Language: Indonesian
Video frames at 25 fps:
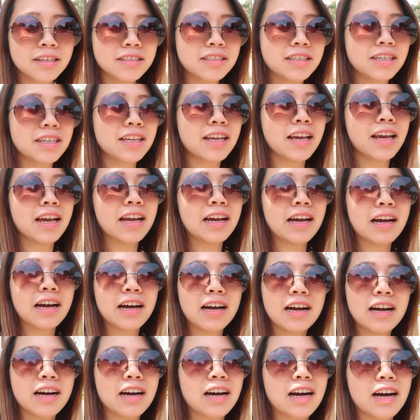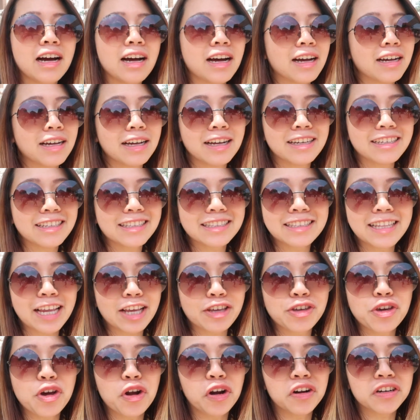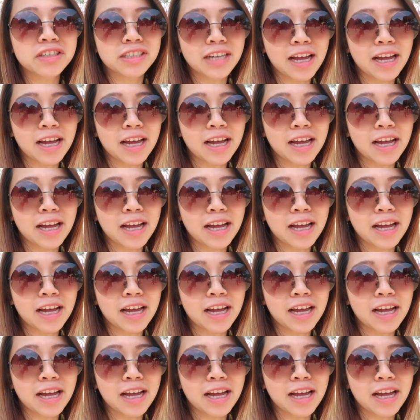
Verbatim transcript: Jadi kayak take your